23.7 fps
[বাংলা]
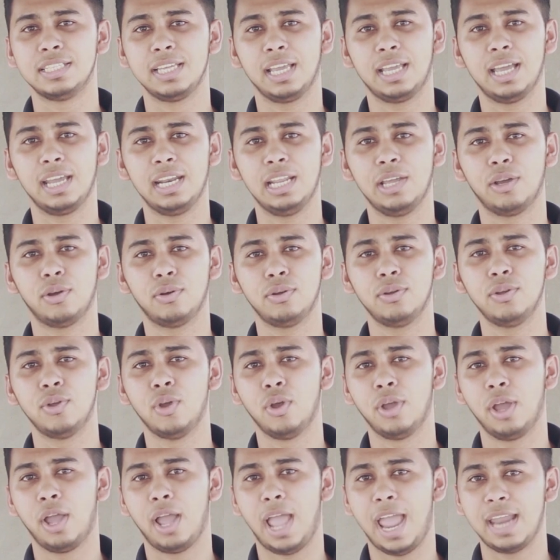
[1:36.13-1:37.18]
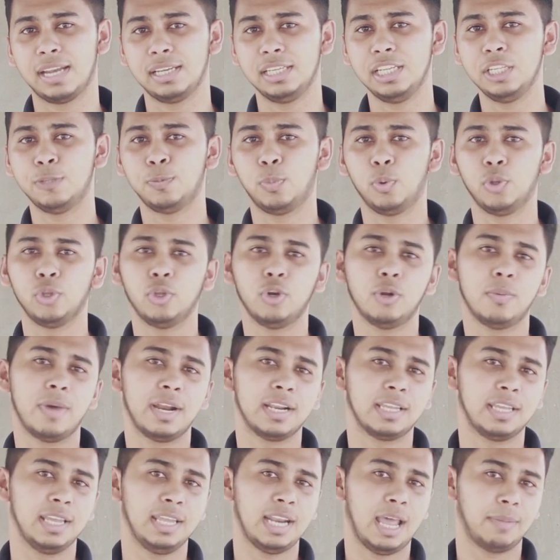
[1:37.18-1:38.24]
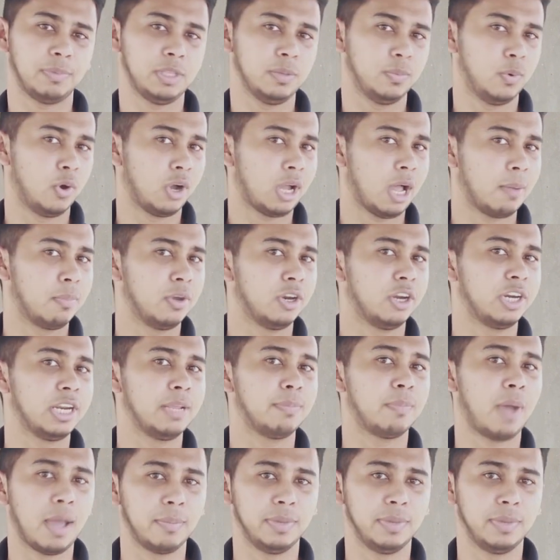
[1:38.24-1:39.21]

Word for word: সেখানেও অ্যাটলিস্ট পনেরো মার্কের আপনি ভোকাবুলারি